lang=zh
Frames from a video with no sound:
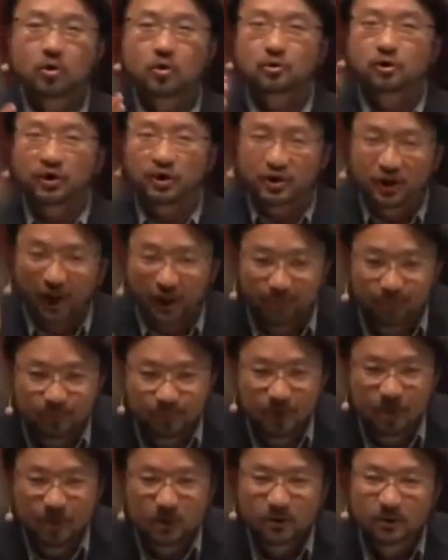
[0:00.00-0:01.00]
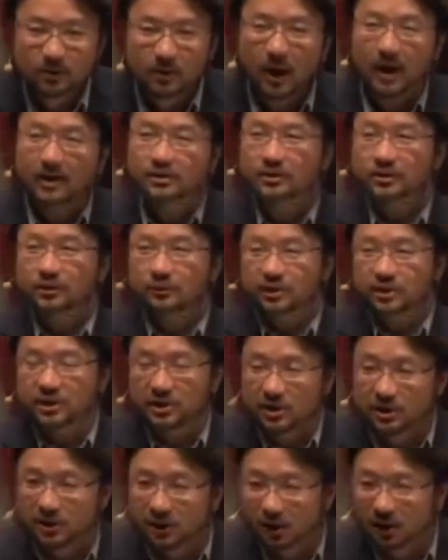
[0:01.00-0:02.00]
的人，他是有
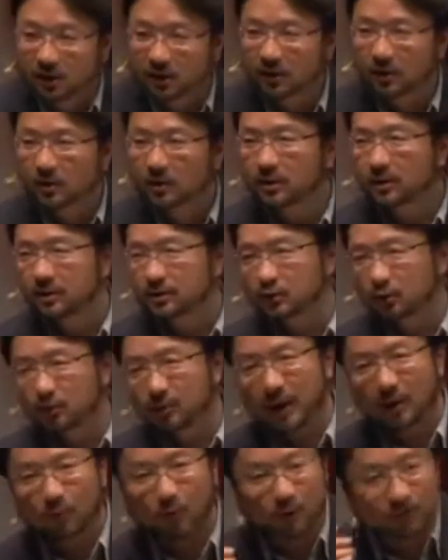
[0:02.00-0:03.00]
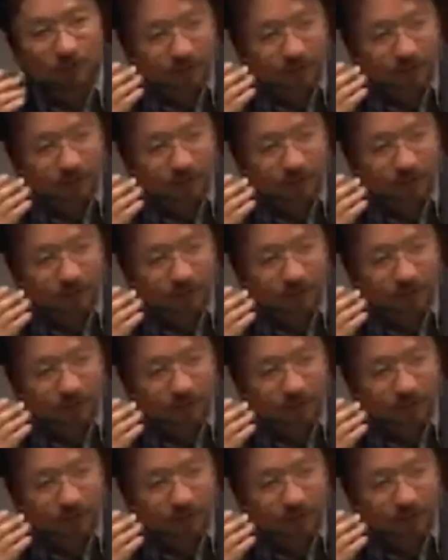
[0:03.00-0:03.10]
信心，也是有盼望的。